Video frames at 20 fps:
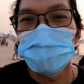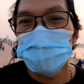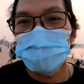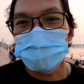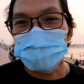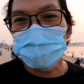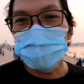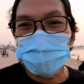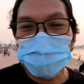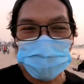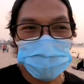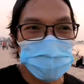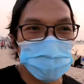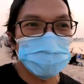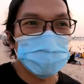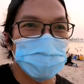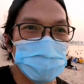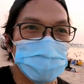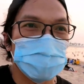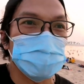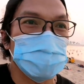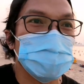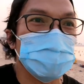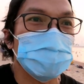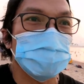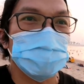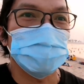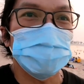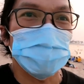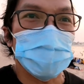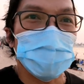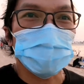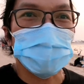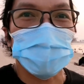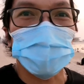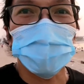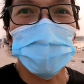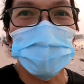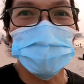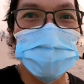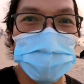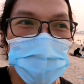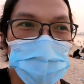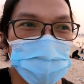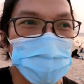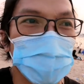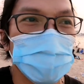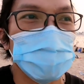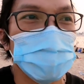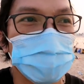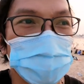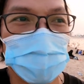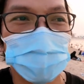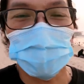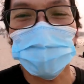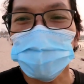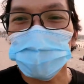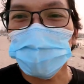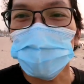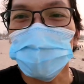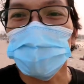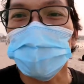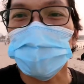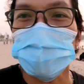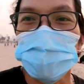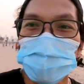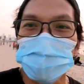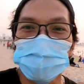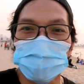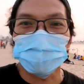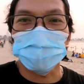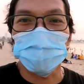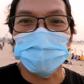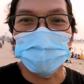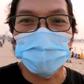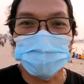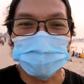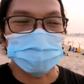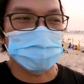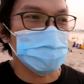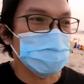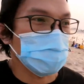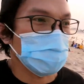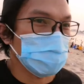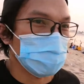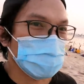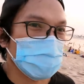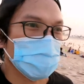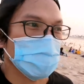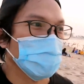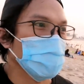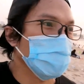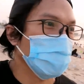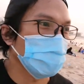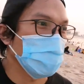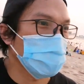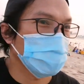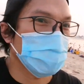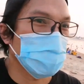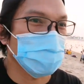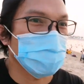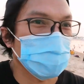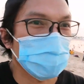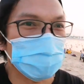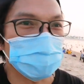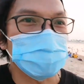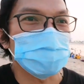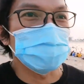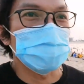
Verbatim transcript: Yan po yung malaking halimbawa ng mga malalakas na nilalang dito sa bansang ito.